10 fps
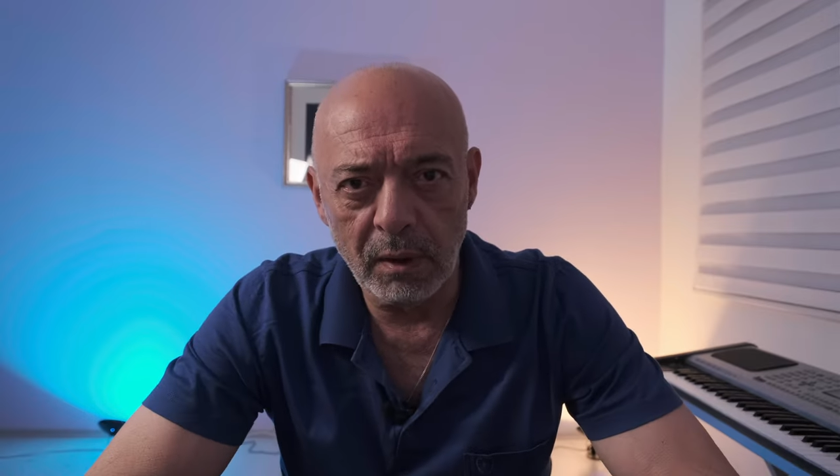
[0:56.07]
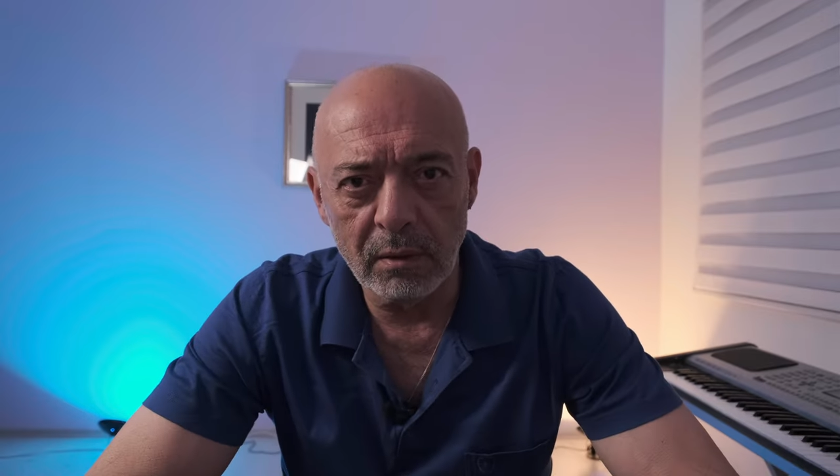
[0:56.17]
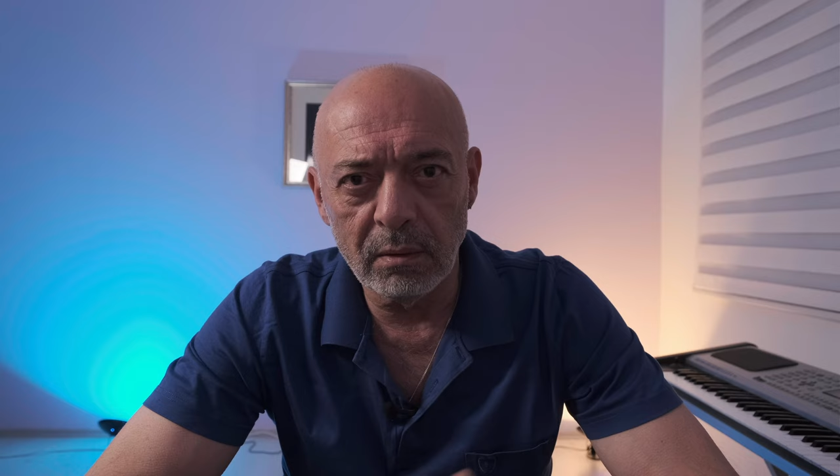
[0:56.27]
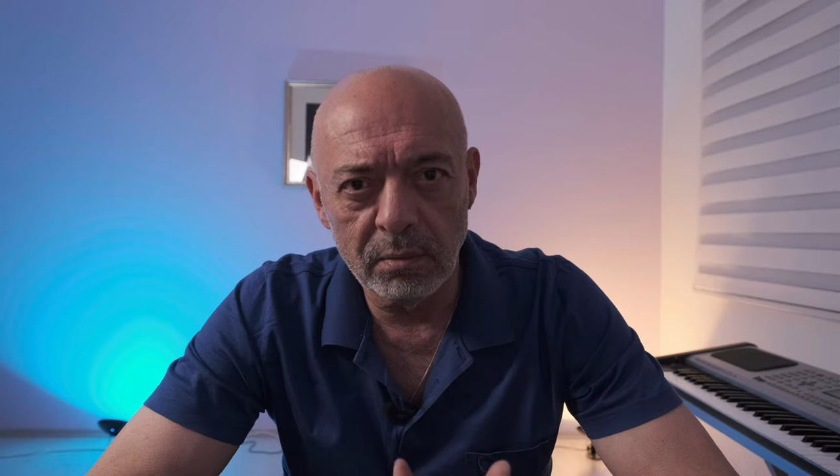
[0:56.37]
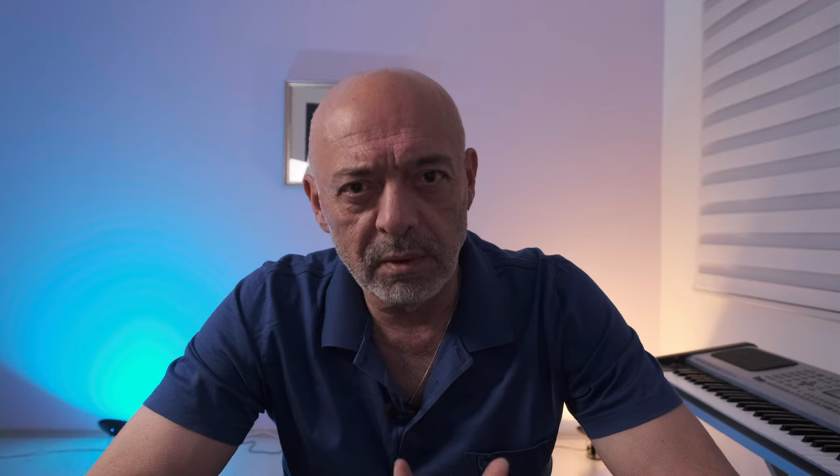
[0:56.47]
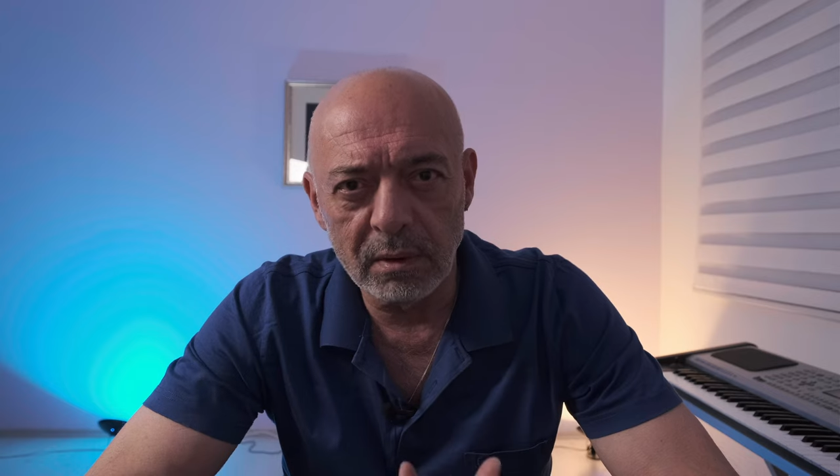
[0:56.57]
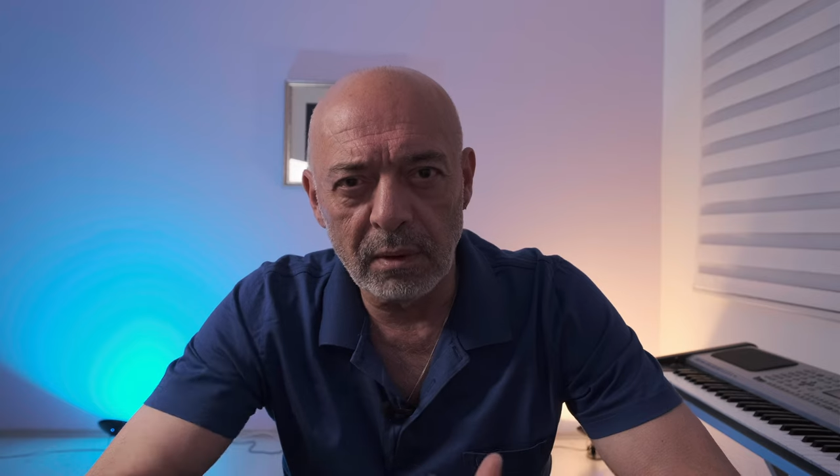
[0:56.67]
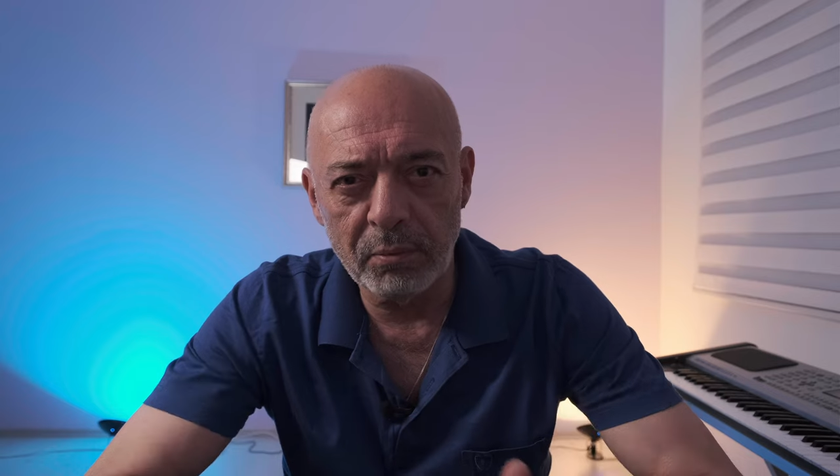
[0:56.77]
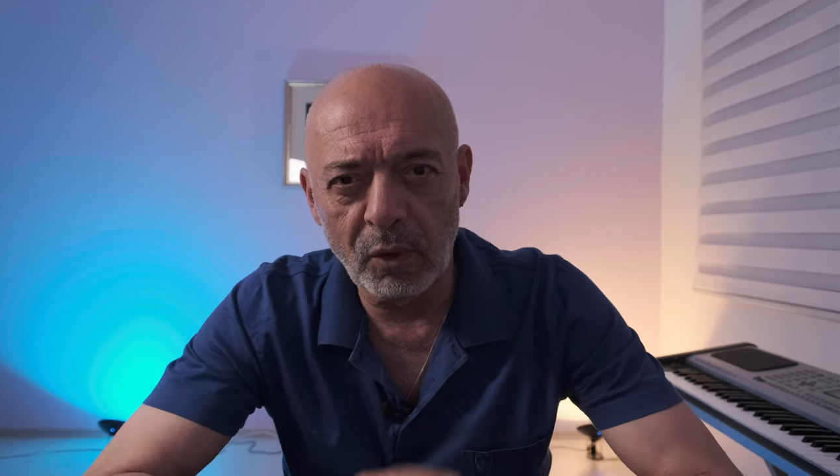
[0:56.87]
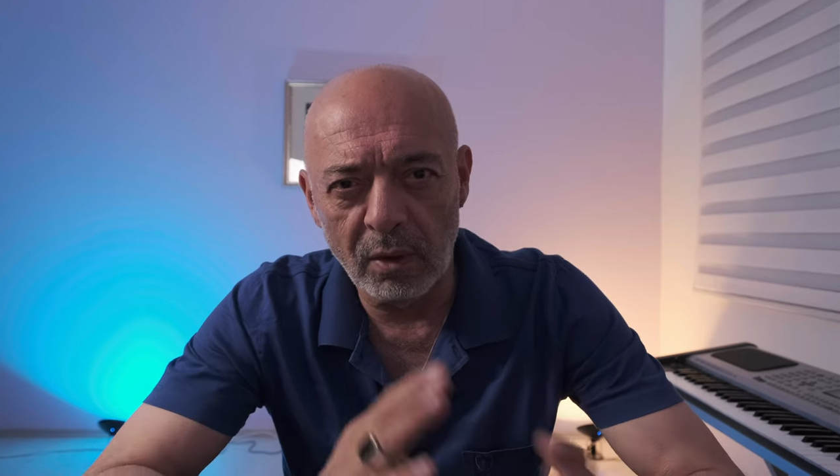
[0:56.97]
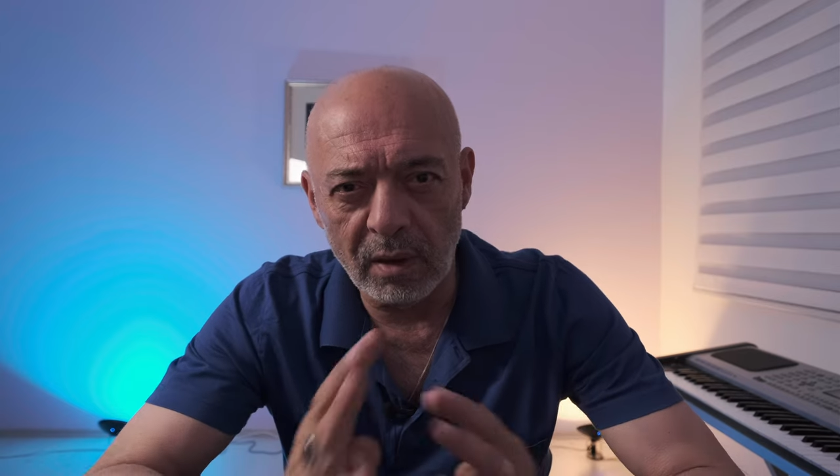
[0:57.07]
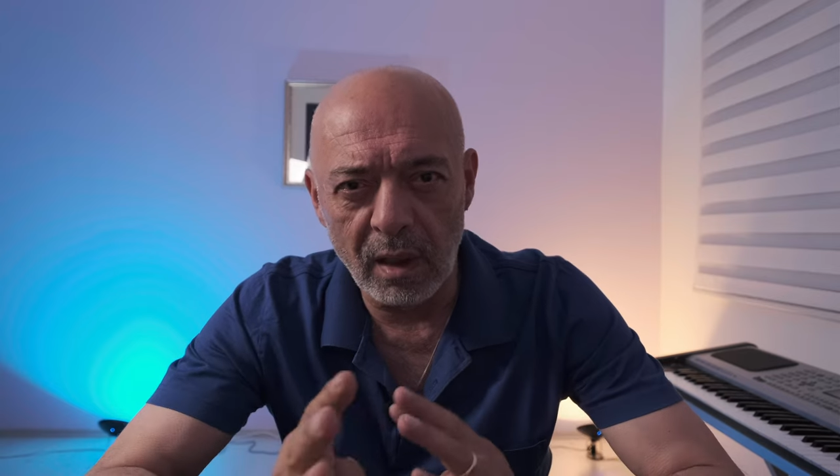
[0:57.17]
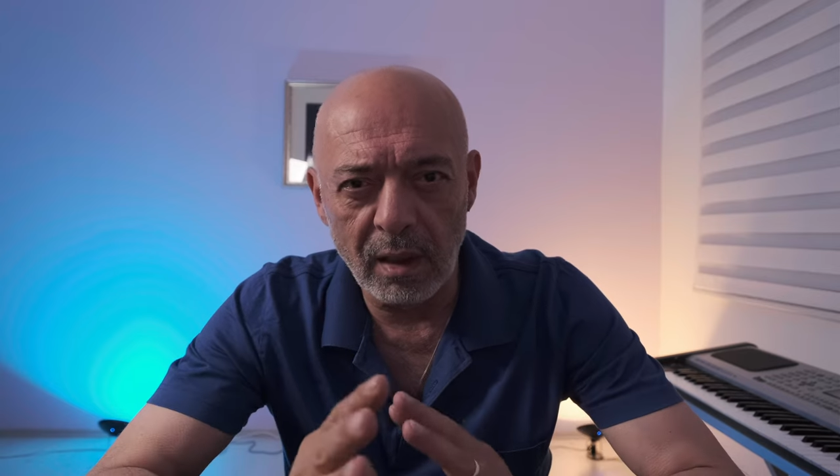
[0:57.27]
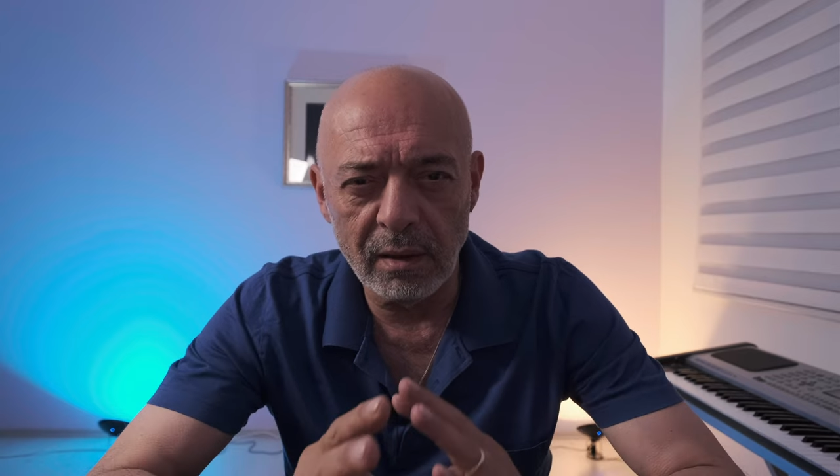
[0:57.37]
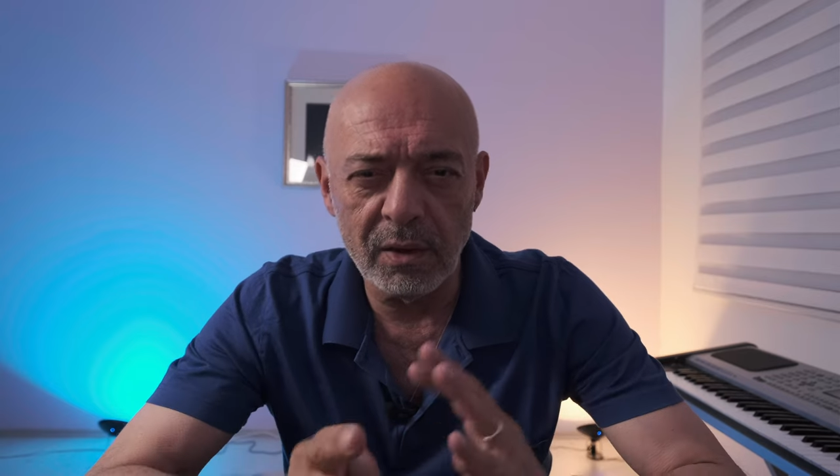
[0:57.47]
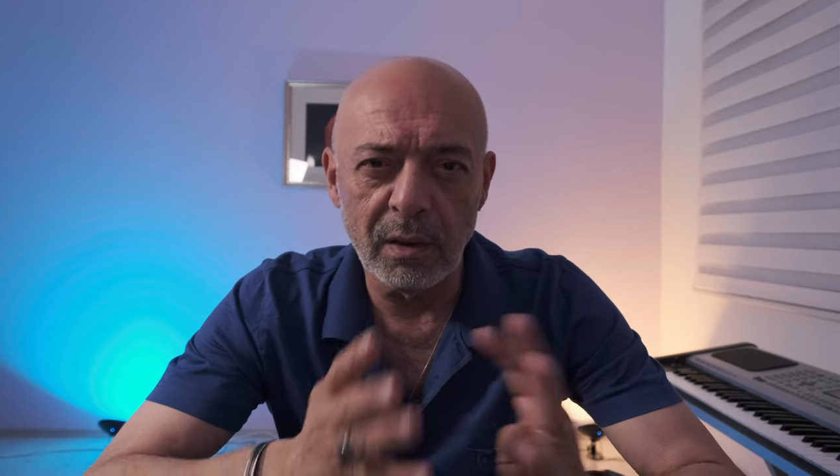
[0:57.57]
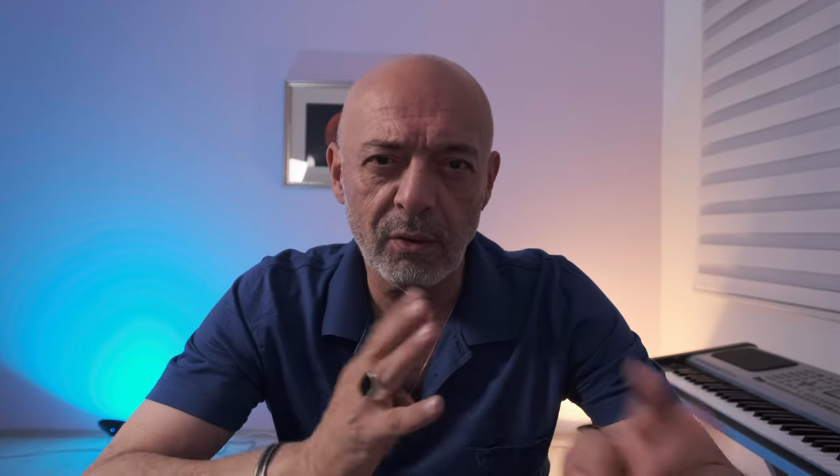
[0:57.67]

Yani biz 4K işte